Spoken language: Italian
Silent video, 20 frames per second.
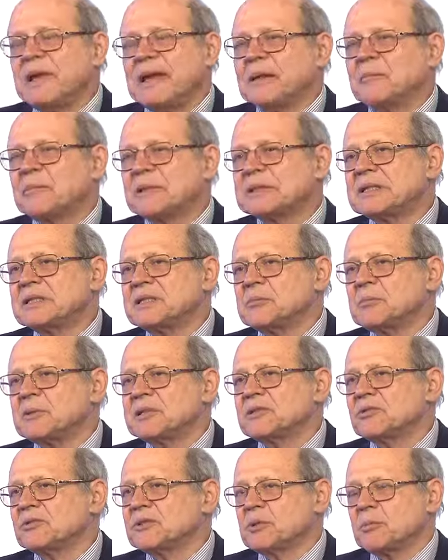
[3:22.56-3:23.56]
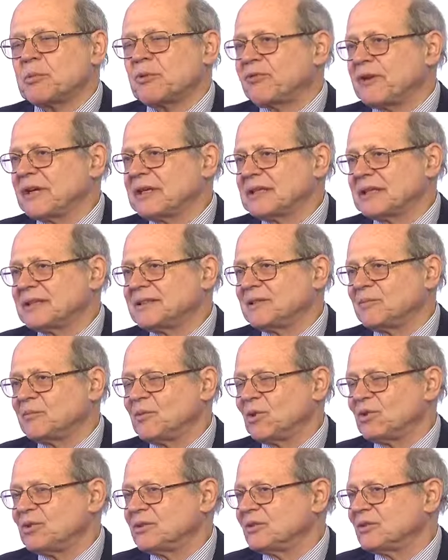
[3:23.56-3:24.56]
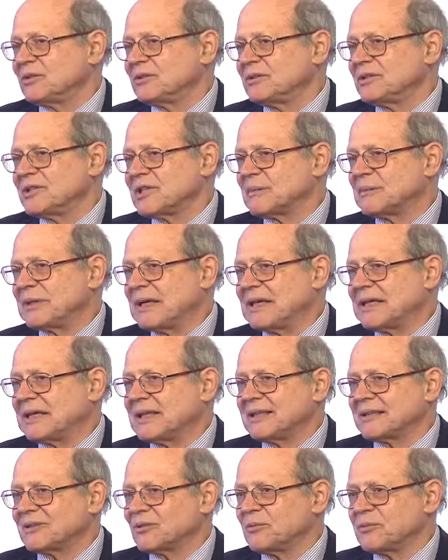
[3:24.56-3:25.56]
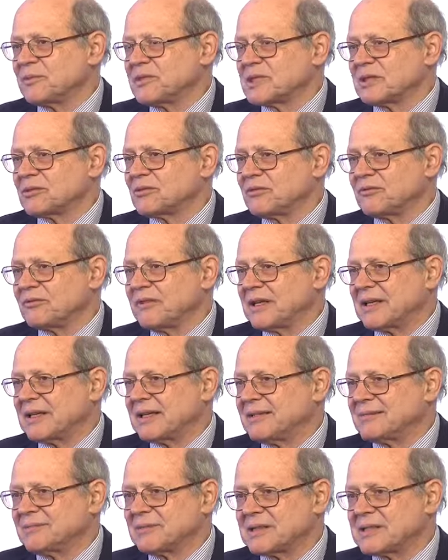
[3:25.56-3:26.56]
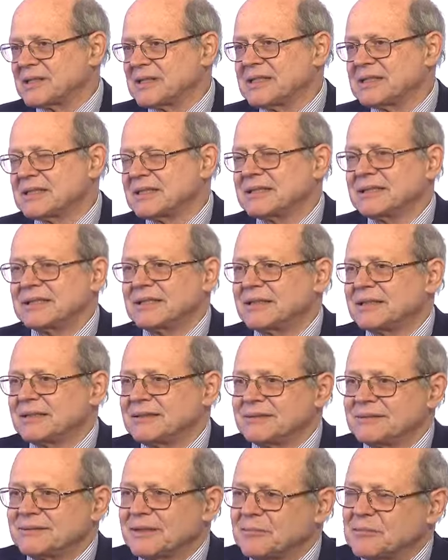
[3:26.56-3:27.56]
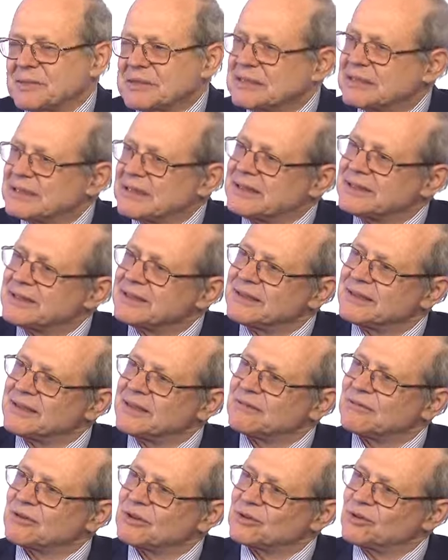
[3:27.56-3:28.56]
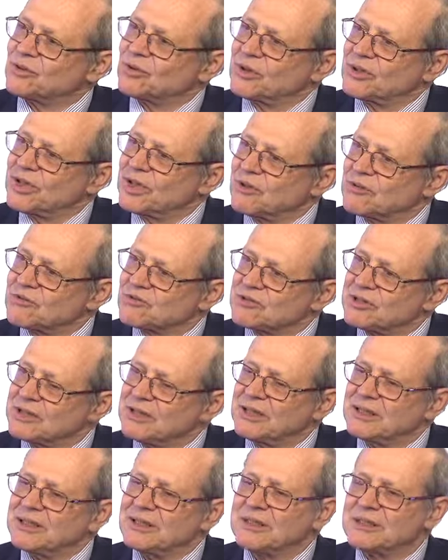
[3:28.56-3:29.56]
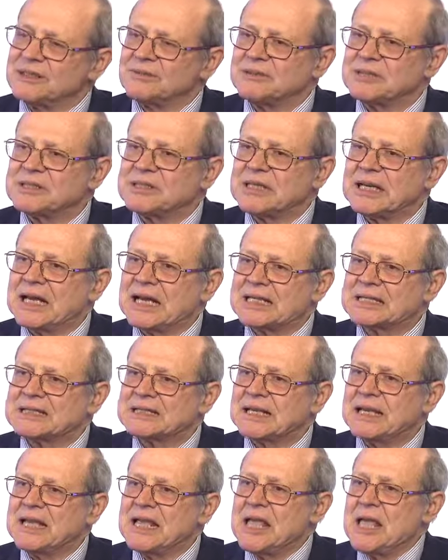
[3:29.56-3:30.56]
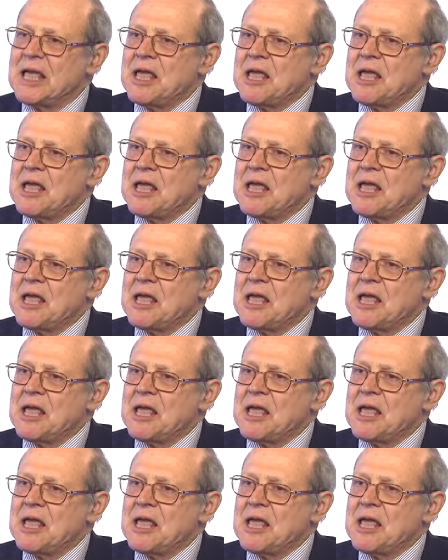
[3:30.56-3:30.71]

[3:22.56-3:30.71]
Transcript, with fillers: Beh la partecipazione si può fare in tanti modi, no? in Germania hanno cominciato a fare la presenza dei rappresentanti dei lavoratori nei consigli di vigilanza,